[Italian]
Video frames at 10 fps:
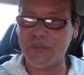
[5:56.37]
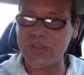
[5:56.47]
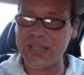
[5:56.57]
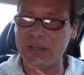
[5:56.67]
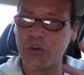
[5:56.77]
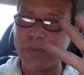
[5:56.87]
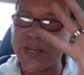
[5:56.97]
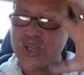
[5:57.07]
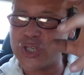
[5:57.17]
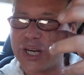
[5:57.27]
vedete come
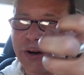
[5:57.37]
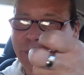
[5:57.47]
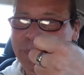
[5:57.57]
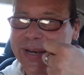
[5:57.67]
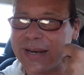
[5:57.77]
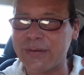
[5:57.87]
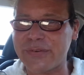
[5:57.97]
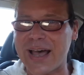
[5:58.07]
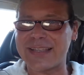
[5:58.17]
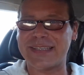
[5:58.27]
rigirano bene la
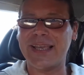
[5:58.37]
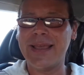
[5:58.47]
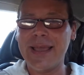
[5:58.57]
frase